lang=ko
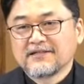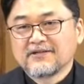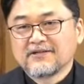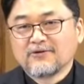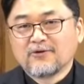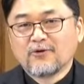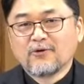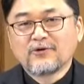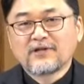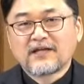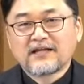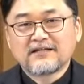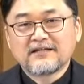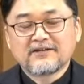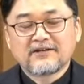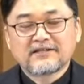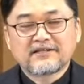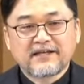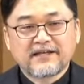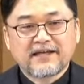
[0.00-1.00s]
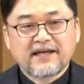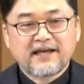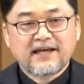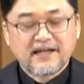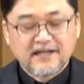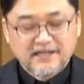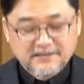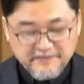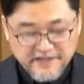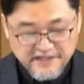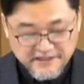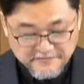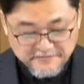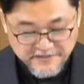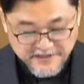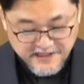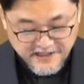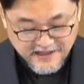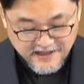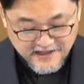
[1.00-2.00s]
온 하늘과 땅에 하나님의
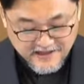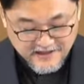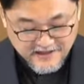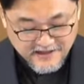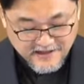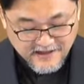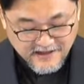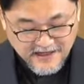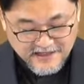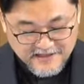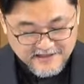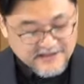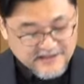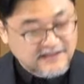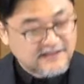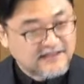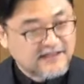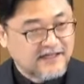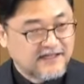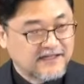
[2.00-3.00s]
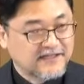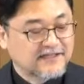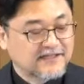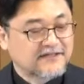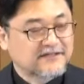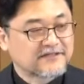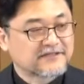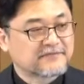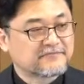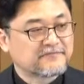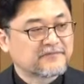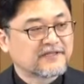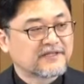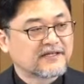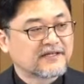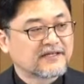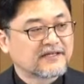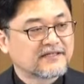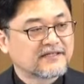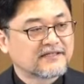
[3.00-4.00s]
임재가 가득하게 될 것입니다.
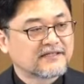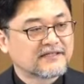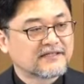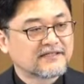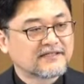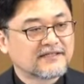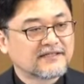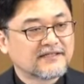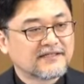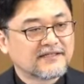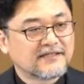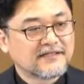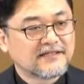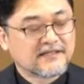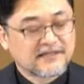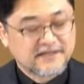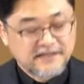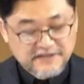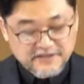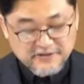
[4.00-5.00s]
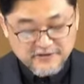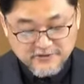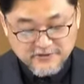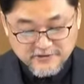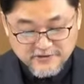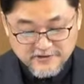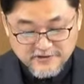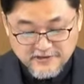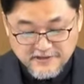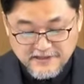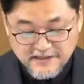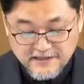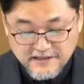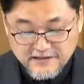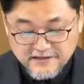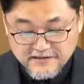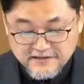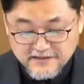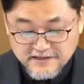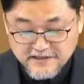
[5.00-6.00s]
그래서 오늘
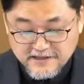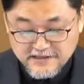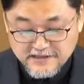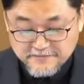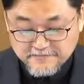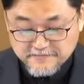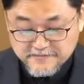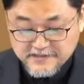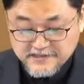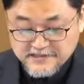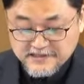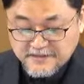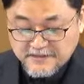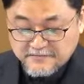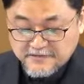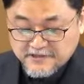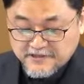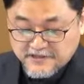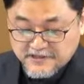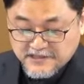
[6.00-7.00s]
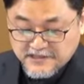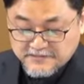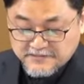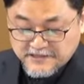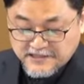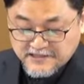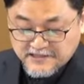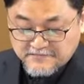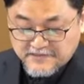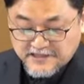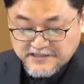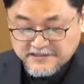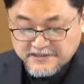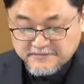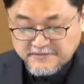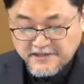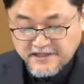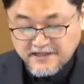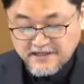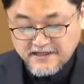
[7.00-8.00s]
읽은 23절, 24절
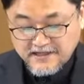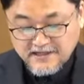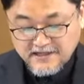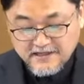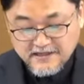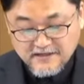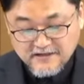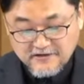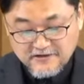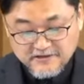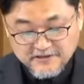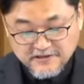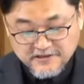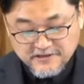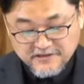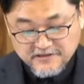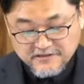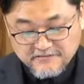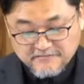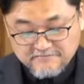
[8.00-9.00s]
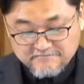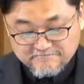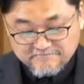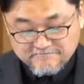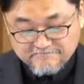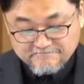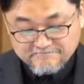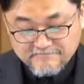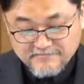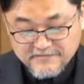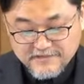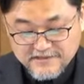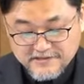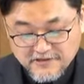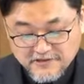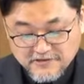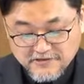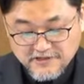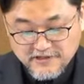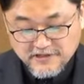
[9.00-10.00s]
말씀에 거기서는
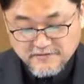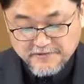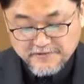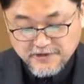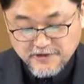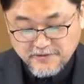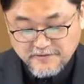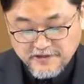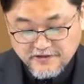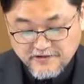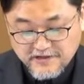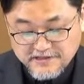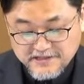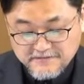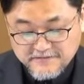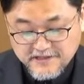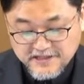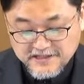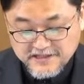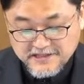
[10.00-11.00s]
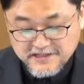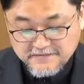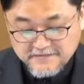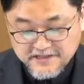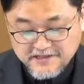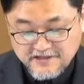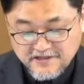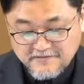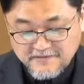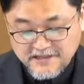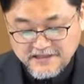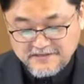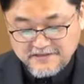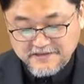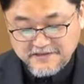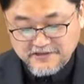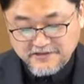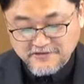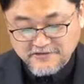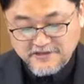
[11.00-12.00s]
성전이 필요 없다고 했습니다. 22절
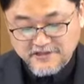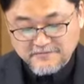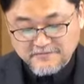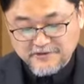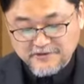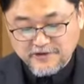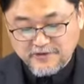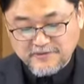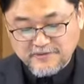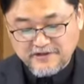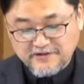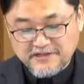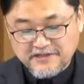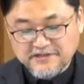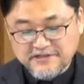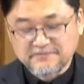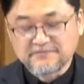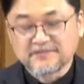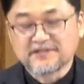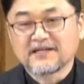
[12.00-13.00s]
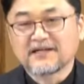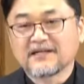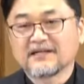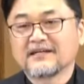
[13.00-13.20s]
말씀에 성전이 필요 없다고 했습니다.